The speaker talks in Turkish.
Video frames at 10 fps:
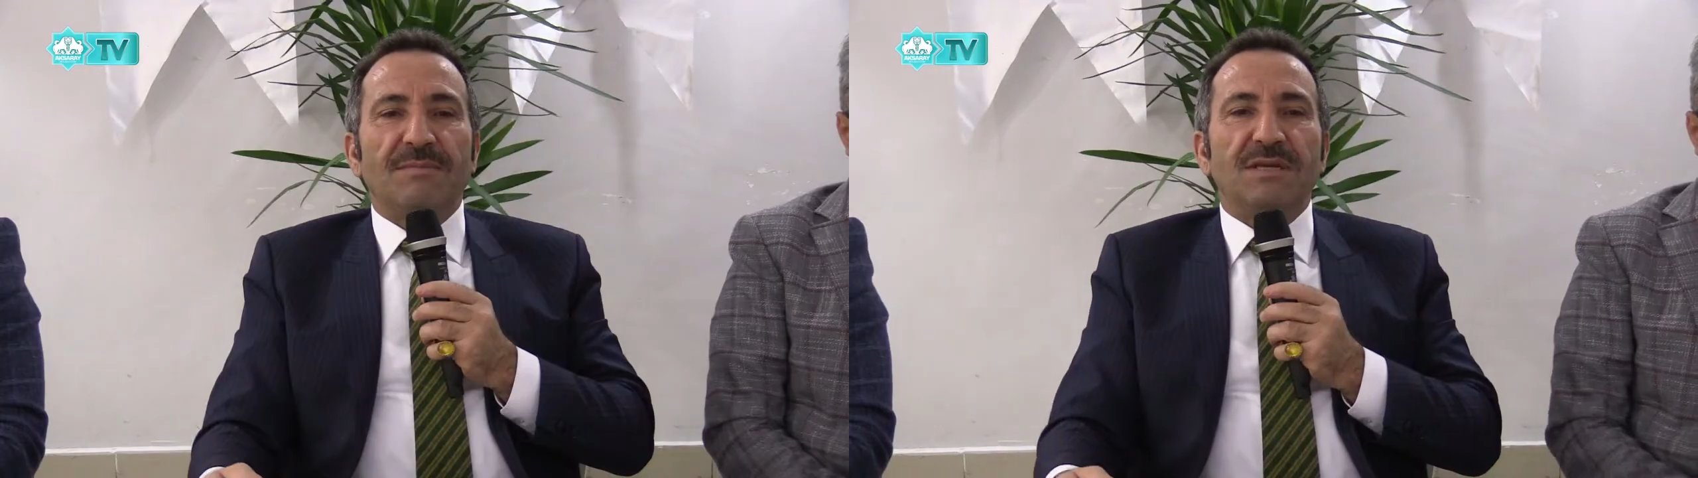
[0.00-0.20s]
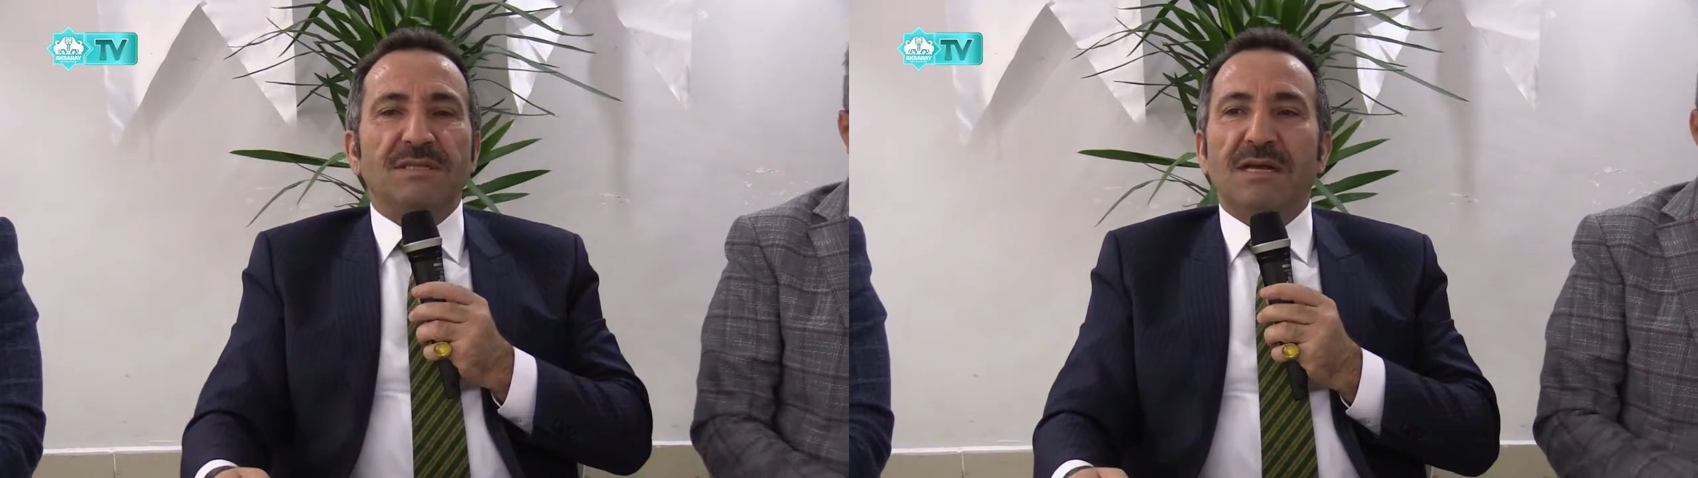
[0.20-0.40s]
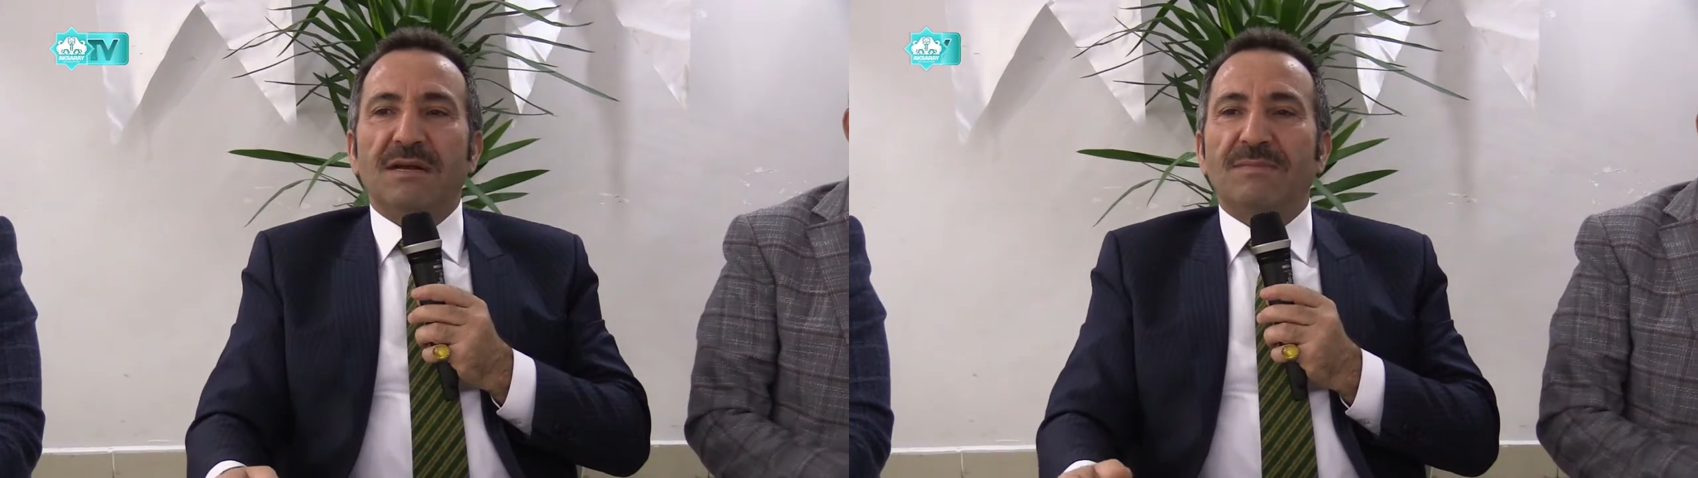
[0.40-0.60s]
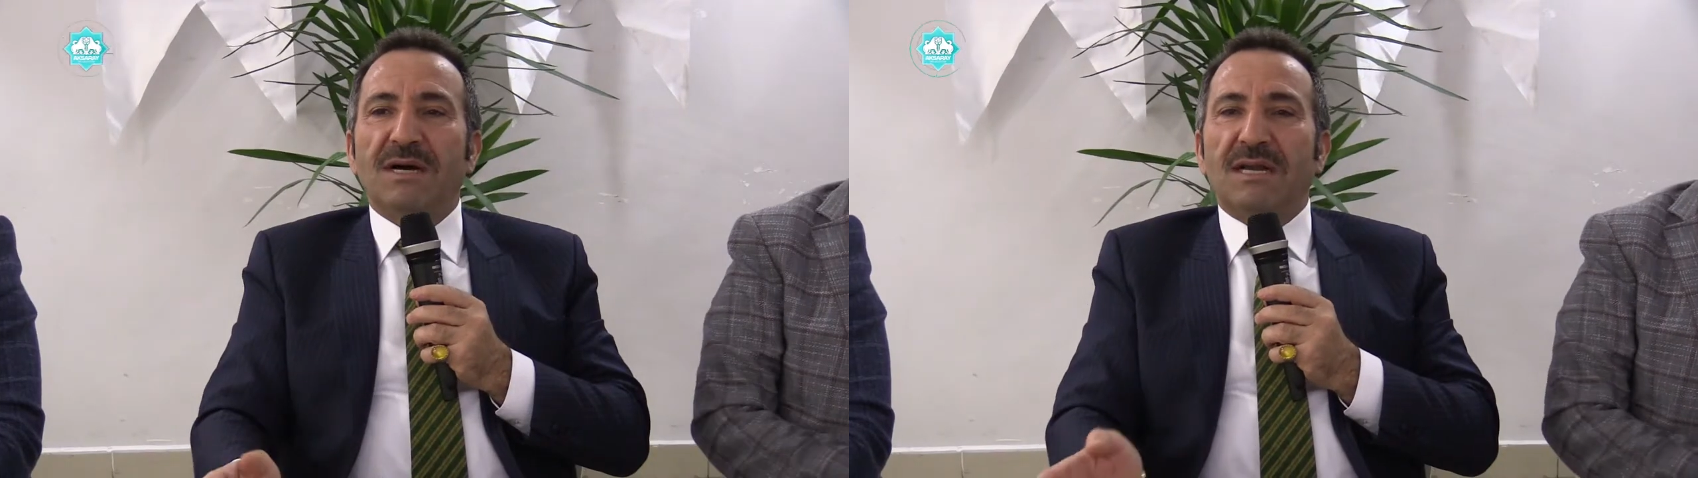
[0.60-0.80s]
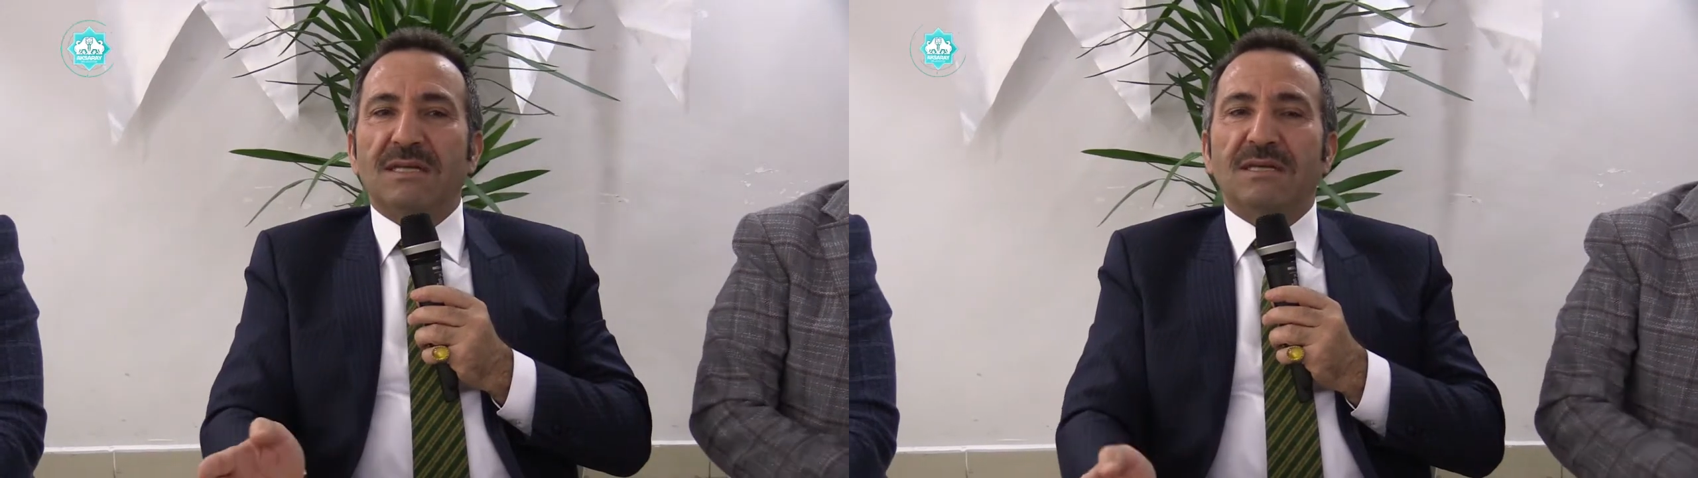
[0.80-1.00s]
Vali Ali
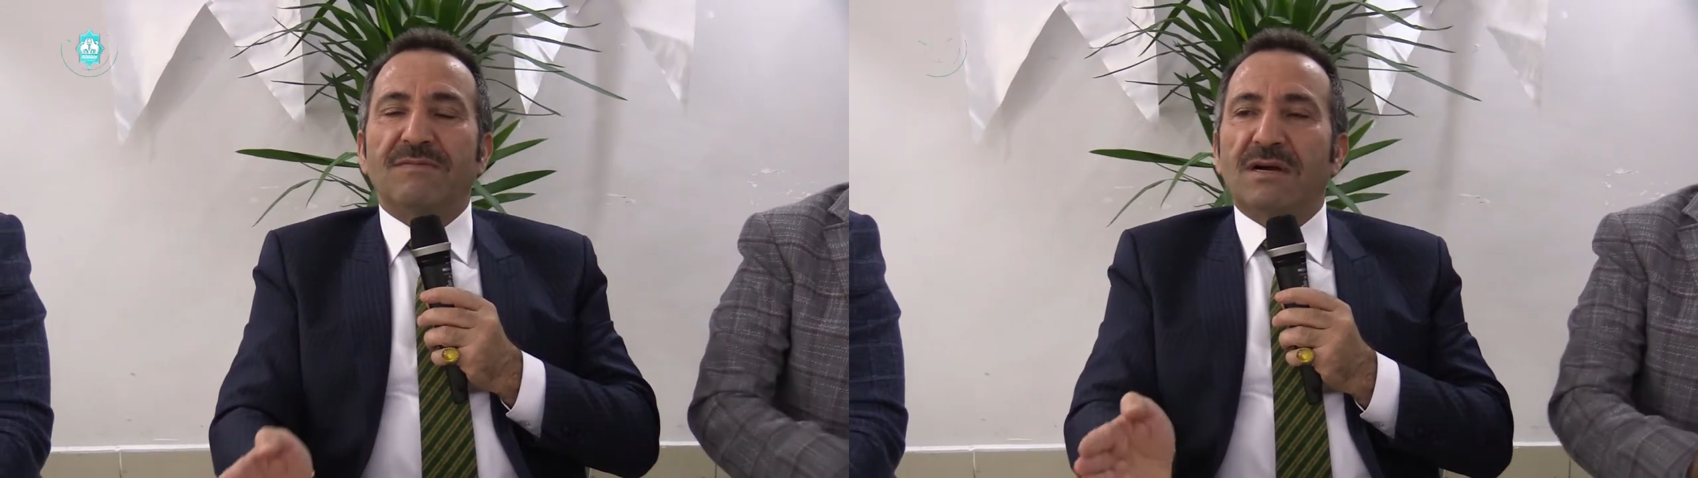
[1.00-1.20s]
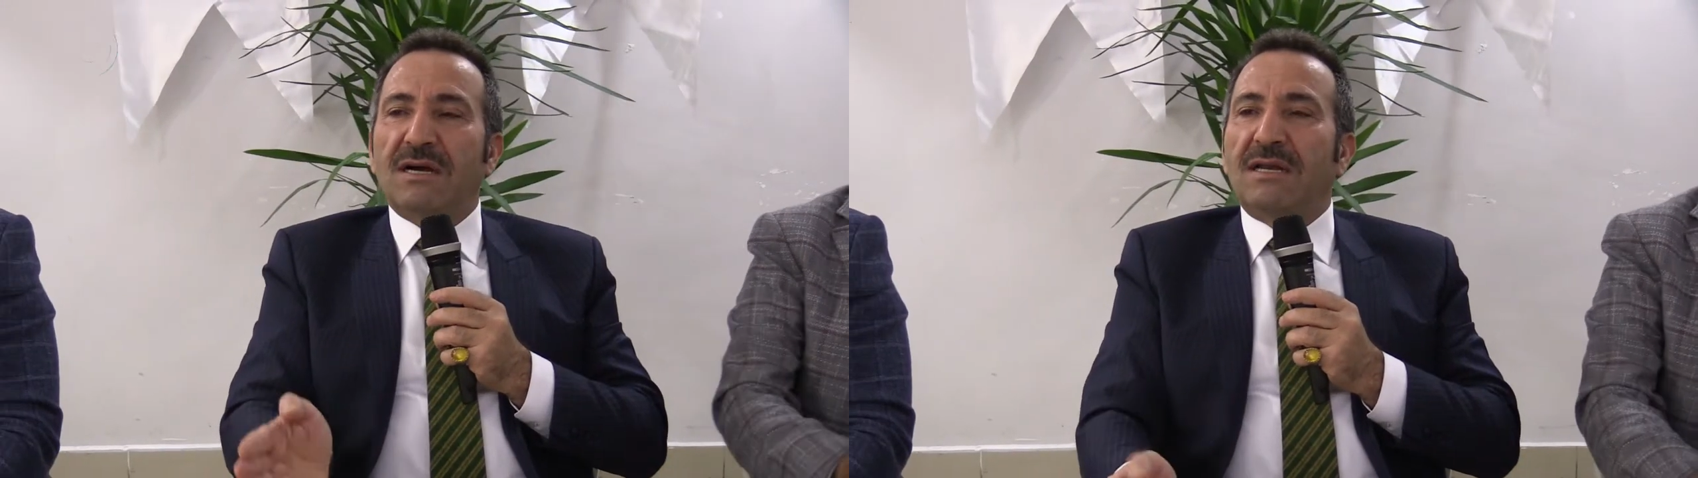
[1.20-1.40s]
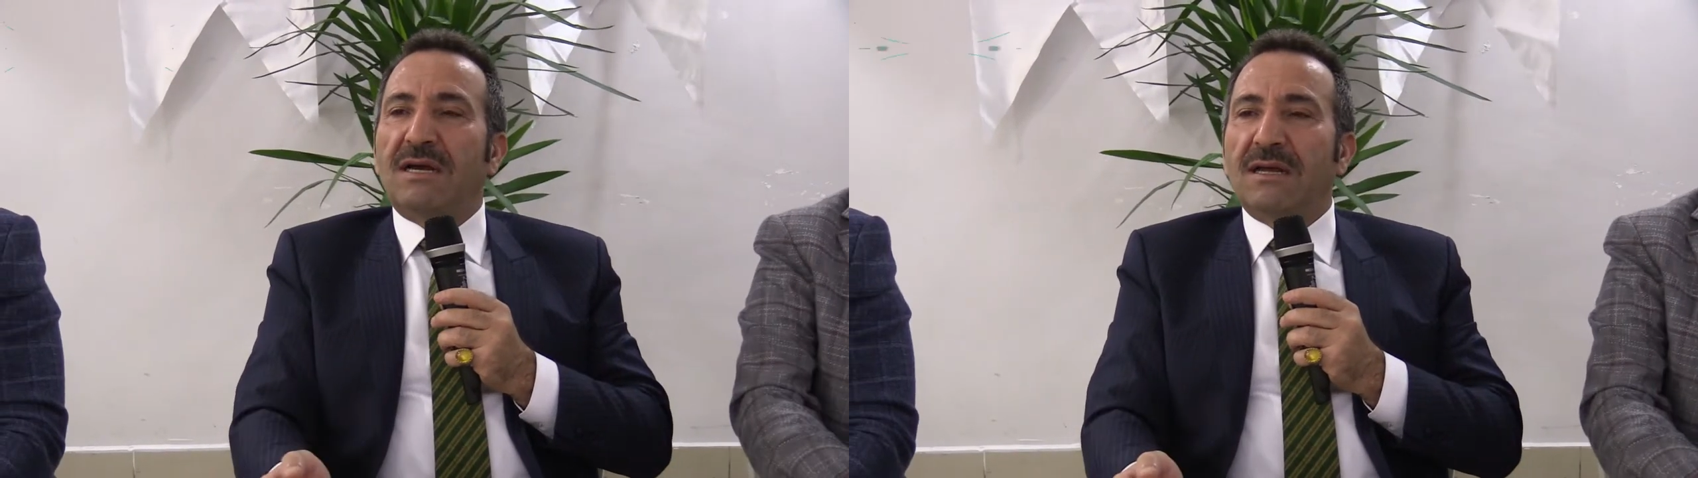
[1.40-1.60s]
Mantı toplantı